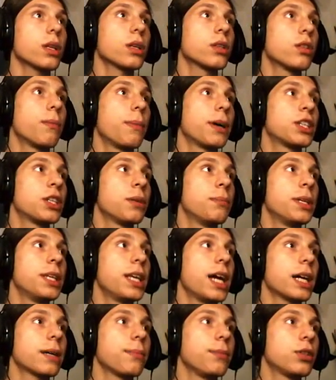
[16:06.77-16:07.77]
Zobaczymy
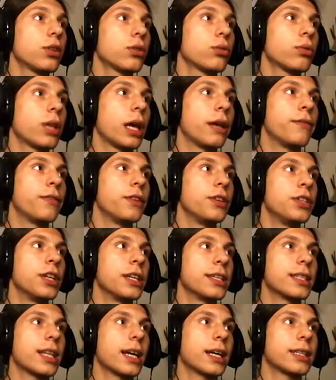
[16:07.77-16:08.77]
jak mi to tutaj
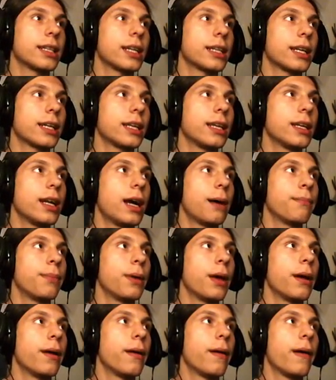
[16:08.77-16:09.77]
wyjdzie, tak? Na takiej
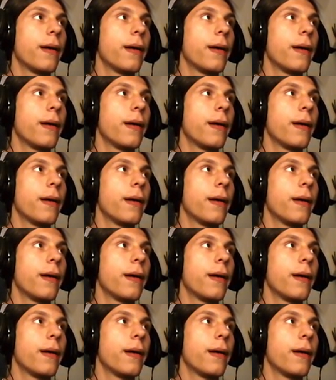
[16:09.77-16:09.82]
rampie.